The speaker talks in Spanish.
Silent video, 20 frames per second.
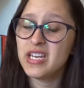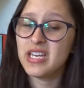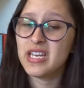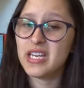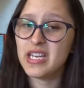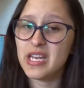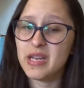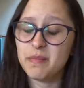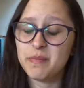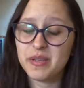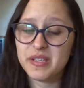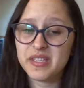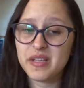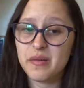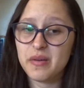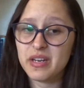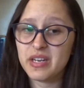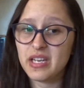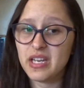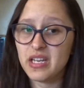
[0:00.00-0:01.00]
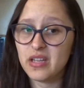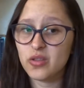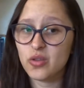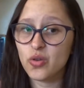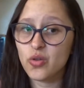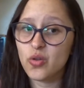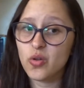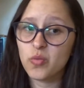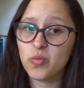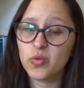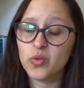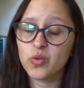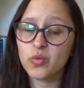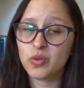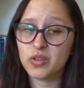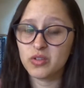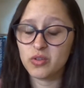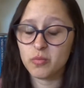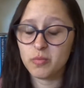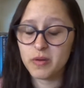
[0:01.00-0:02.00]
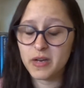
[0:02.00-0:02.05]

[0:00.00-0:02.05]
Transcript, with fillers: y empieza a ver que todo el mundo cuando